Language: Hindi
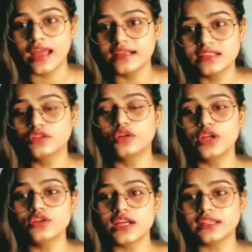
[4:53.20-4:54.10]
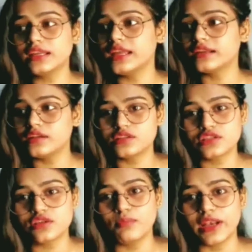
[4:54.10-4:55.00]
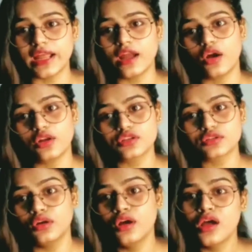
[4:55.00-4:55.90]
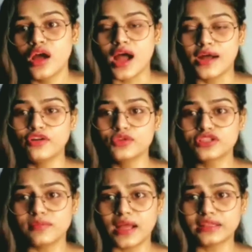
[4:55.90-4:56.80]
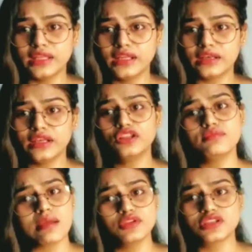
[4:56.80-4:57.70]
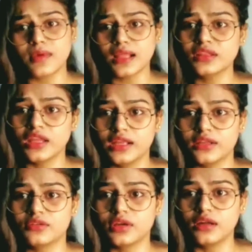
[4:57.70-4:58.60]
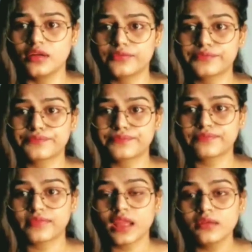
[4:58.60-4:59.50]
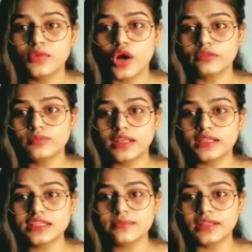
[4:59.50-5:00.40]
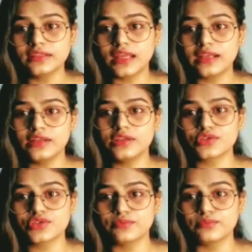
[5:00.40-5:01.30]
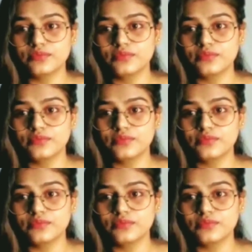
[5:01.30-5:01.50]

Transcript: ऐसे थोड़े हो जाता है कि एक रिलेशनशिप बनाया और उसको हाँ वो मुझसे बात नहीं कर रही तो मैं भी उससे बात नहीं करूँगा बहुत मेहनत से बनता है रिलेशनशिप